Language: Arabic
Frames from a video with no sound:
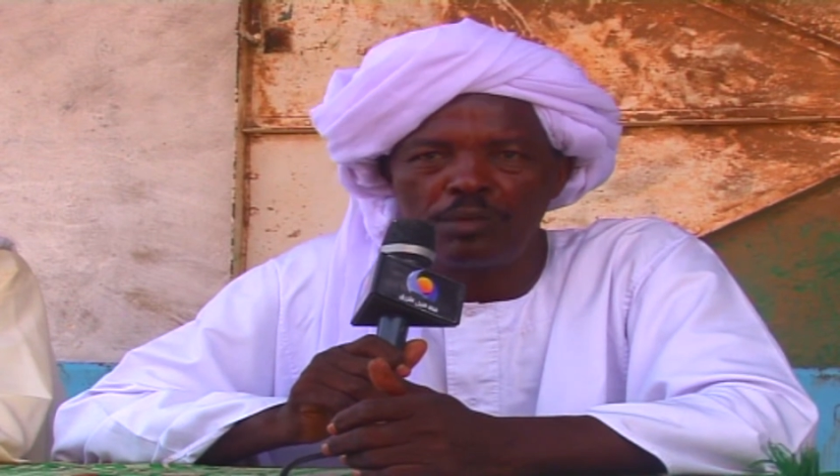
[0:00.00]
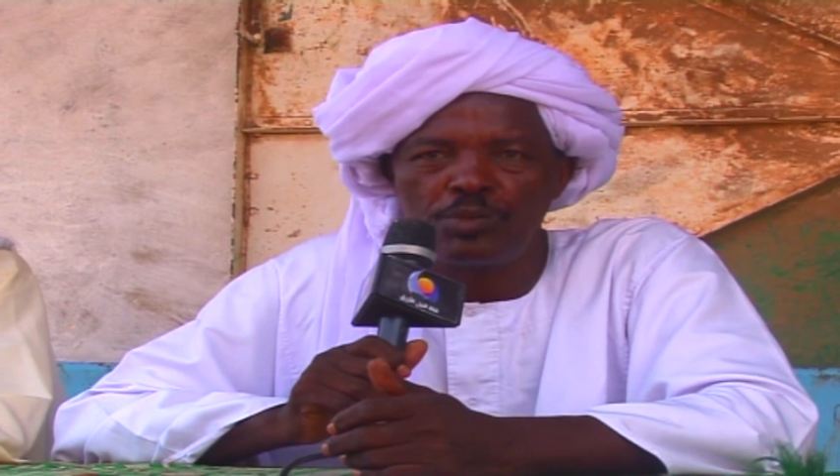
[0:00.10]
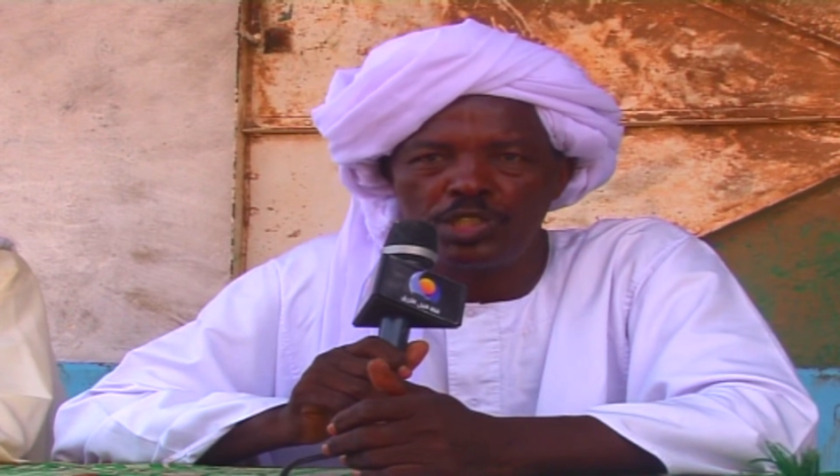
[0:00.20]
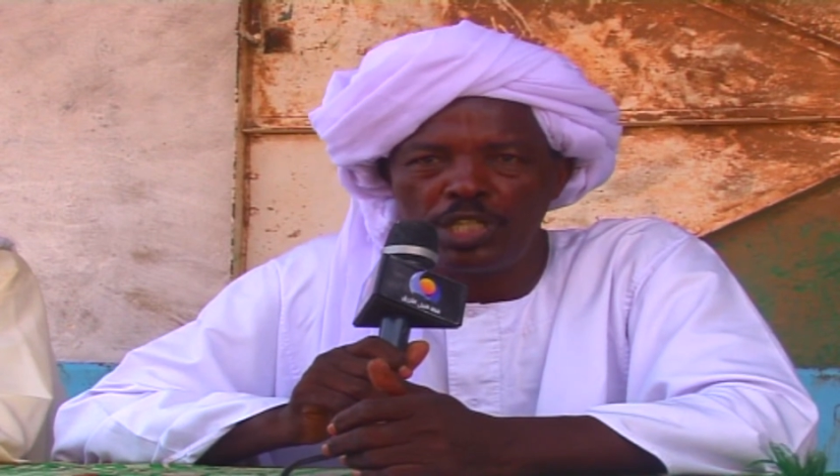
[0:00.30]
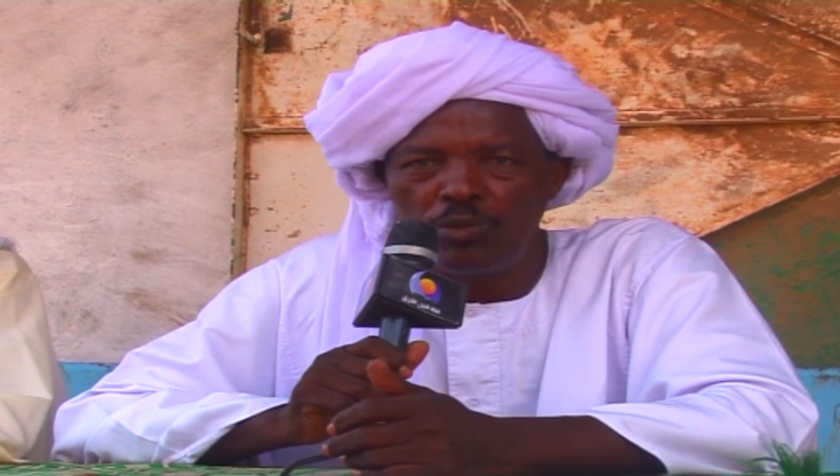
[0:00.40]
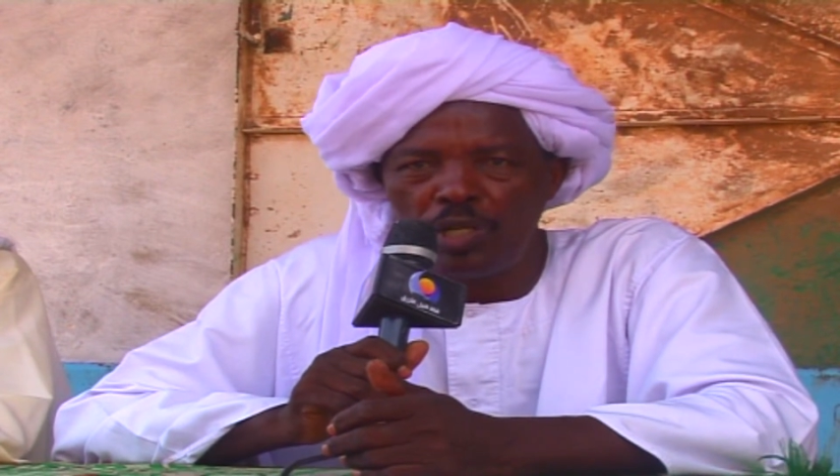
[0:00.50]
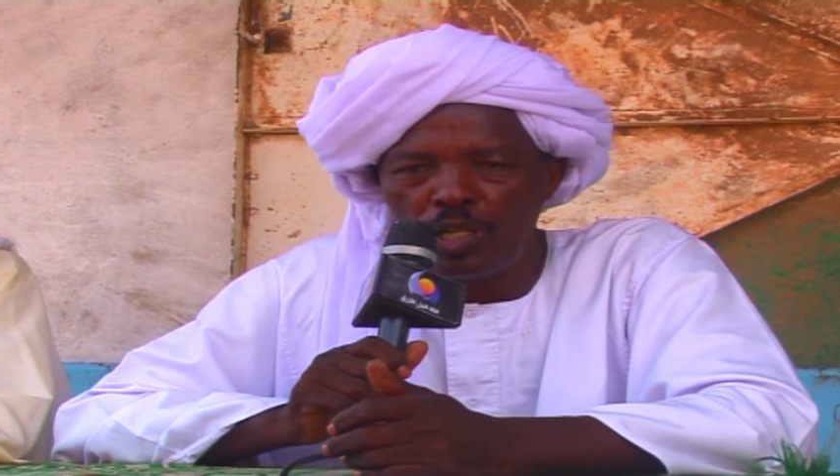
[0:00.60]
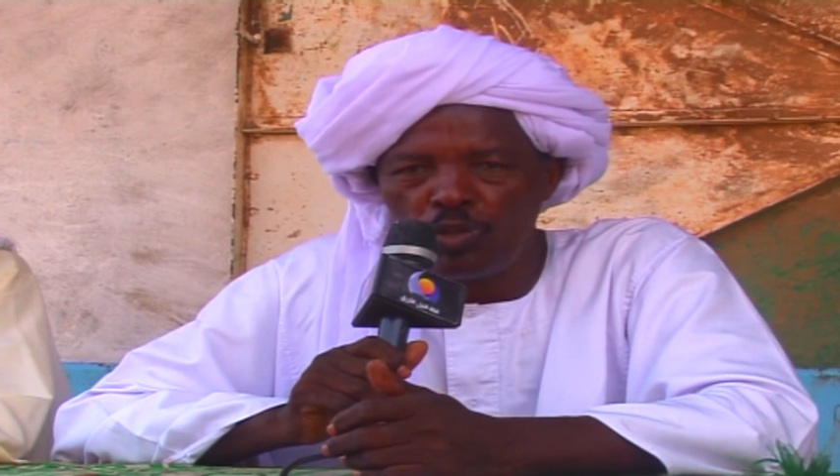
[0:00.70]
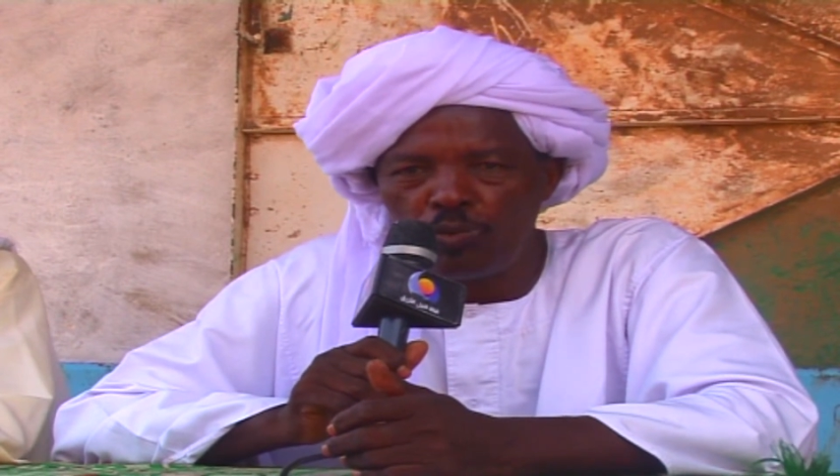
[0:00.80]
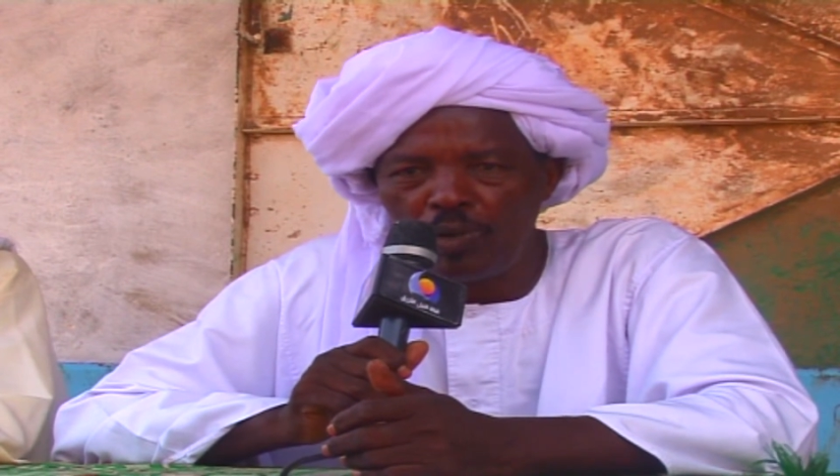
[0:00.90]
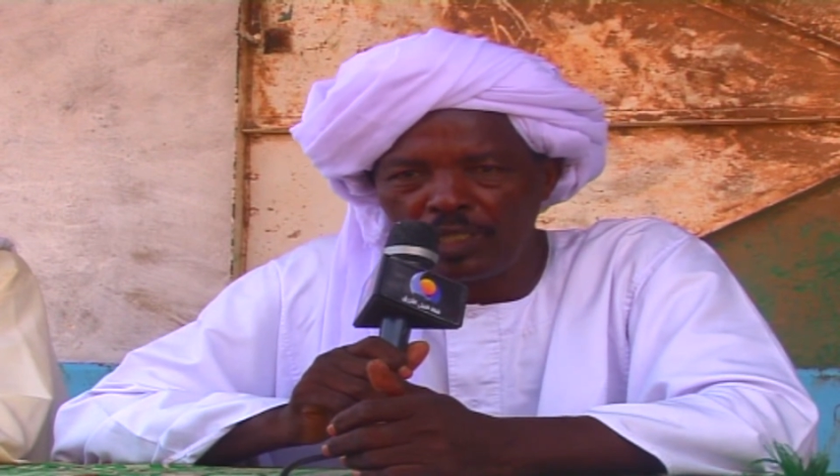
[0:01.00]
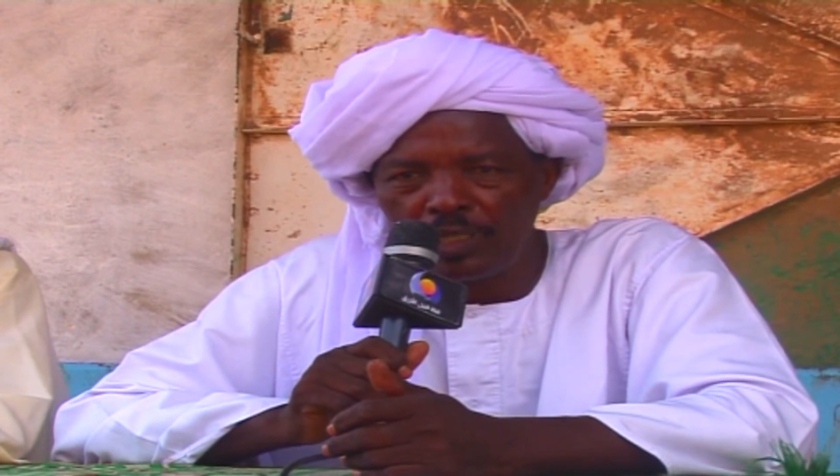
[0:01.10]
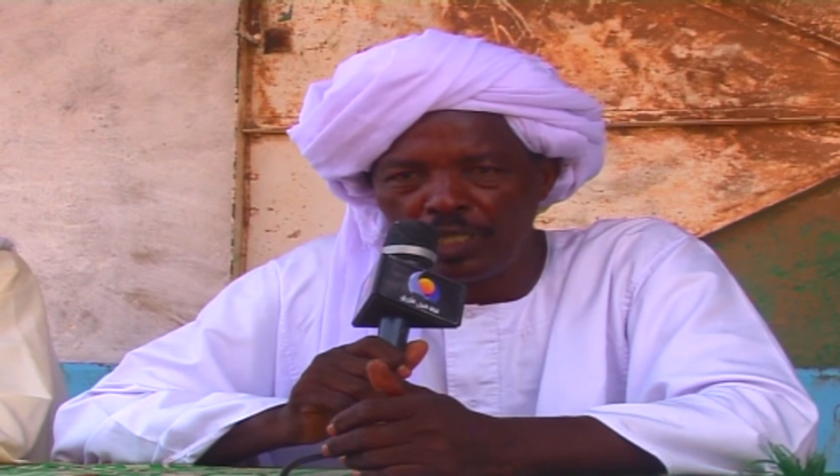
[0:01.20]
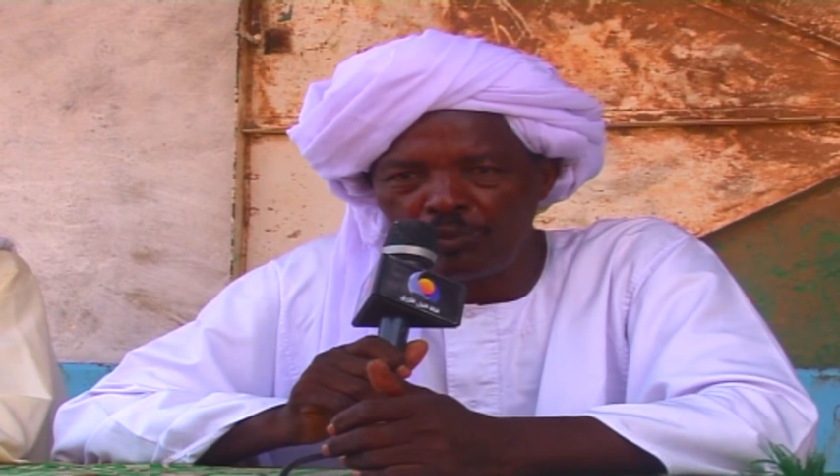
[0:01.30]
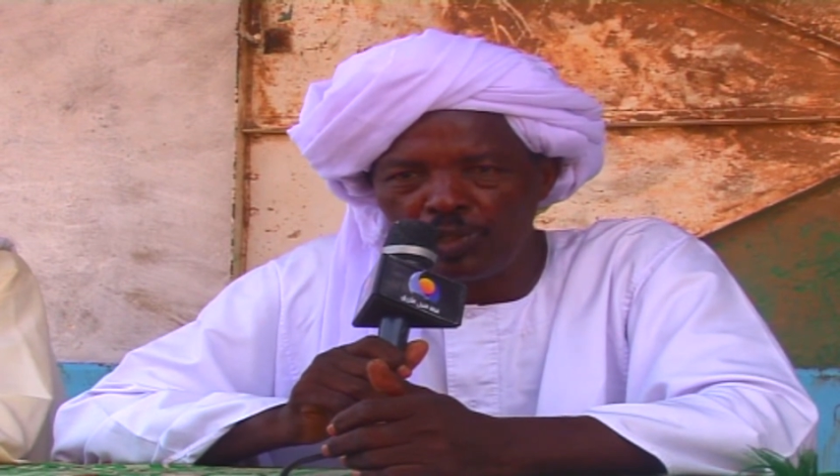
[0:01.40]
بنتداول عليه بعد
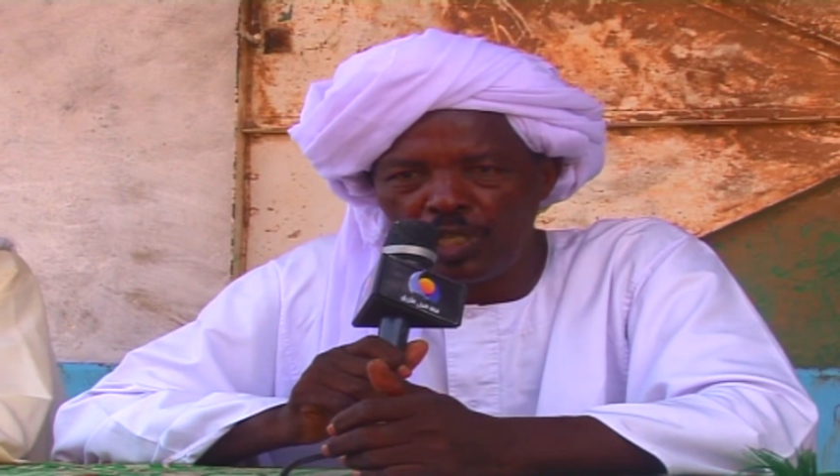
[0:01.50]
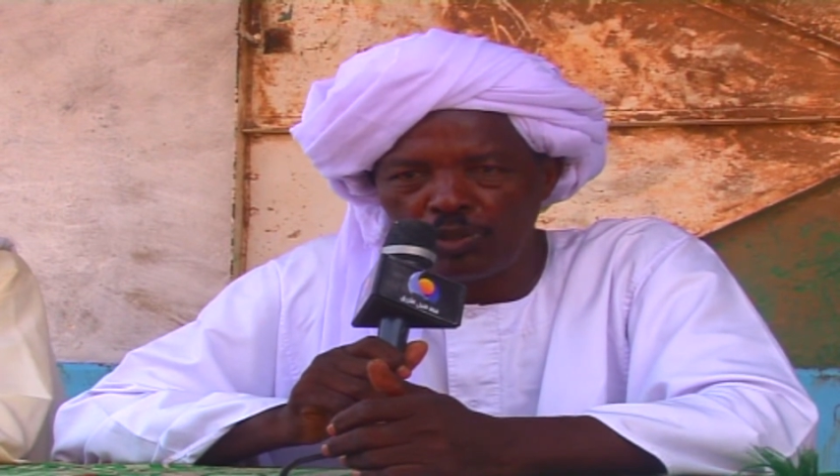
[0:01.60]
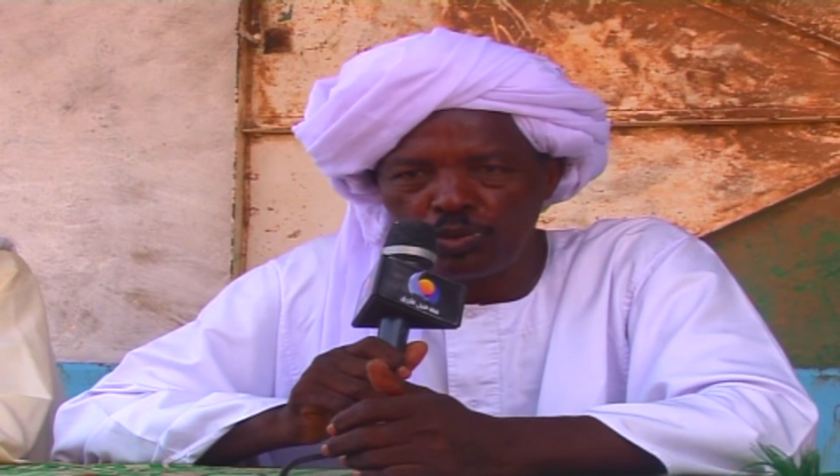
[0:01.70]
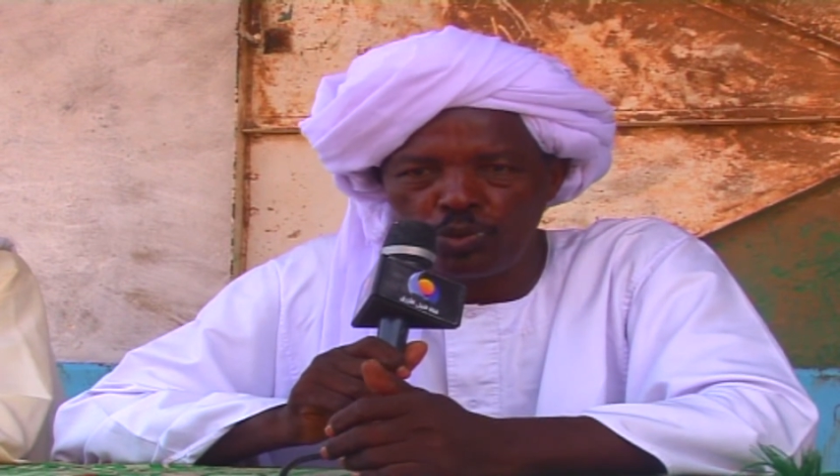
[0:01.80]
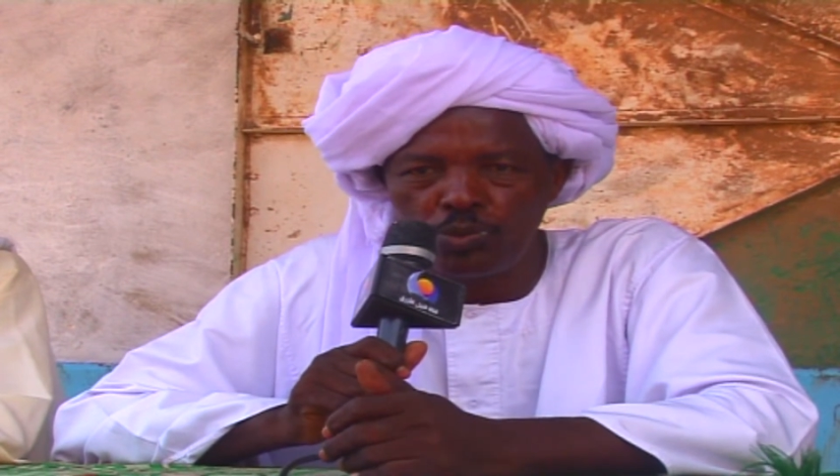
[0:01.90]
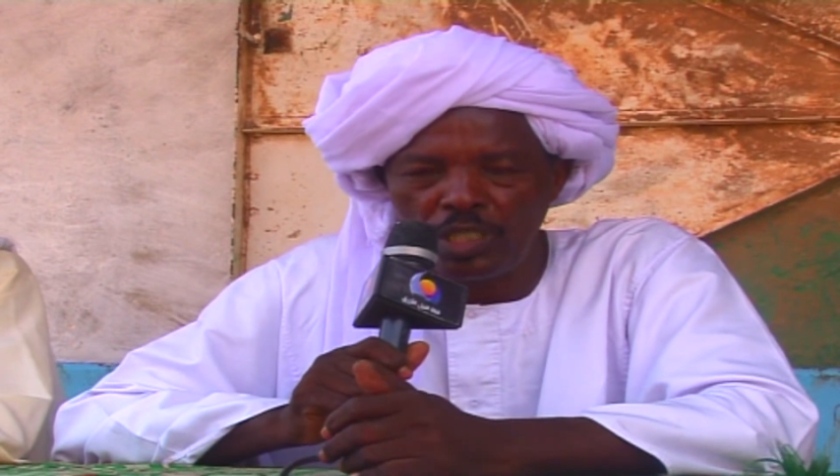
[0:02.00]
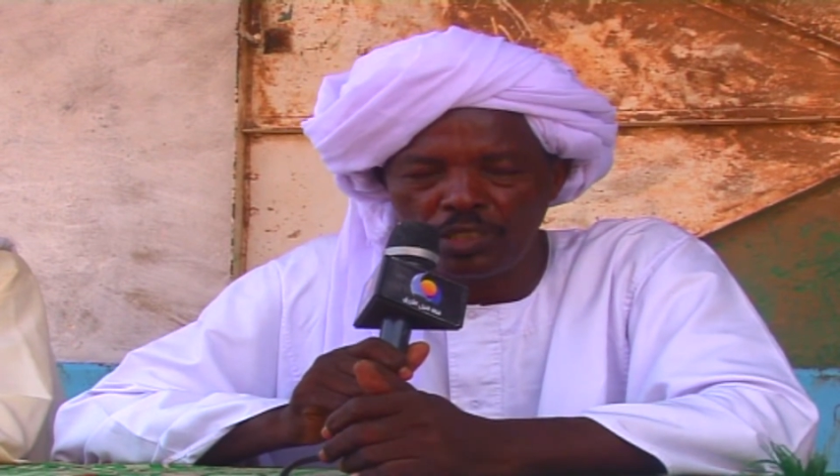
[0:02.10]
ذاك بنعرضه